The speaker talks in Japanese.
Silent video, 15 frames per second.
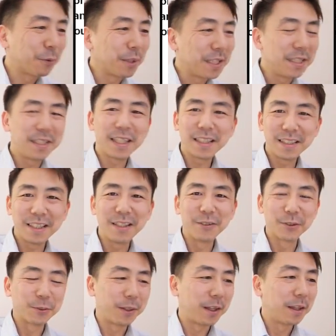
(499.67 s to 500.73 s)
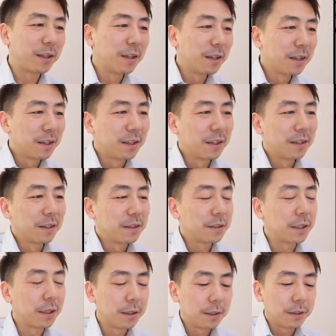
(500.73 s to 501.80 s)
それ言っちゃっていいのそれ。
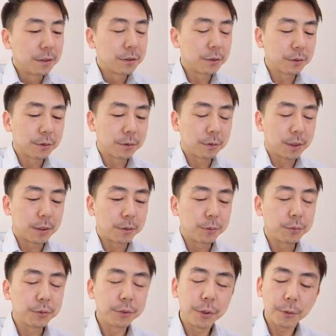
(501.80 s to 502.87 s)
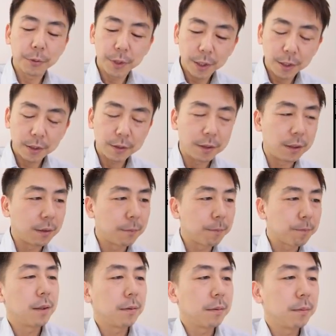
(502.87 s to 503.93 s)
ちょちょっとあの副業でって。
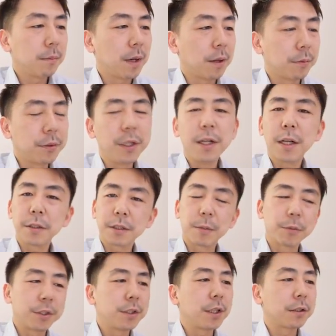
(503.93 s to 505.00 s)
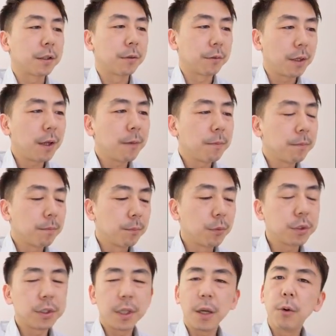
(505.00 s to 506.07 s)
まあフリーランスかもしれないですけどね。
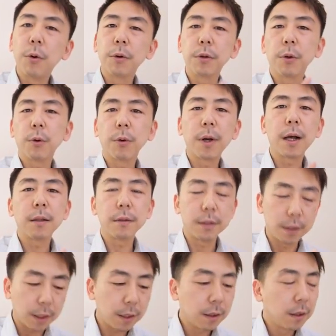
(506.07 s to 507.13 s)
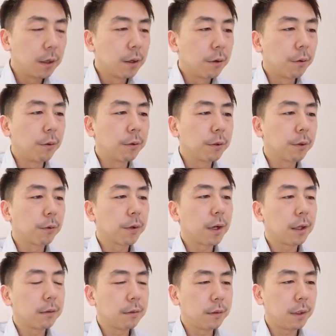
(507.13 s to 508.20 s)
もしね、本業があってね、本業
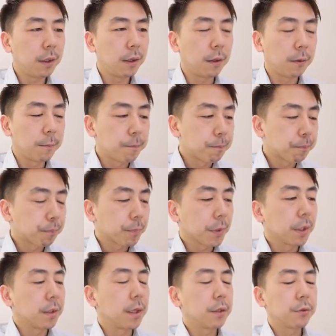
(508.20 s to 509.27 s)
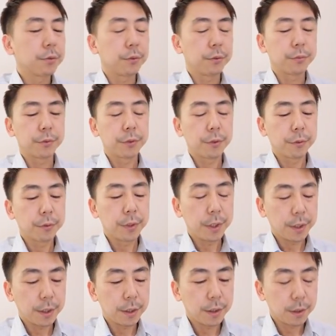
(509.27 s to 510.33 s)
があって、いや、ちょっと副業
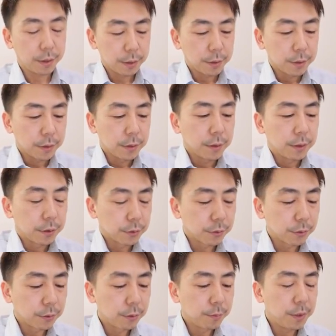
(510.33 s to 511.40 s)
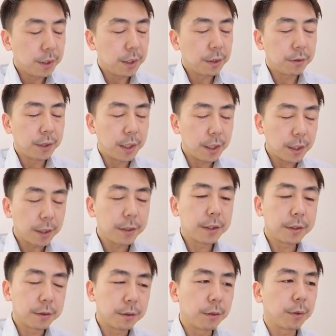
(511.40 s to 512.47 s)
でそのミーティング出れないん
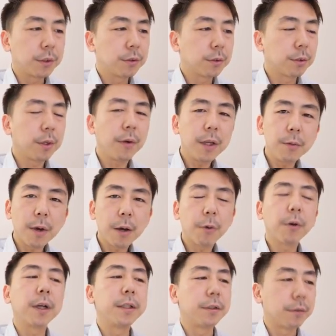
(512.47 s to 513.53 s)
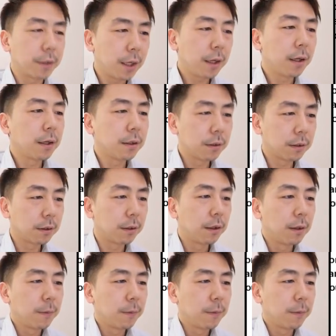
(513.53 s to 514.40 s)
ですとは、それは言わん方がいいですよね。うん。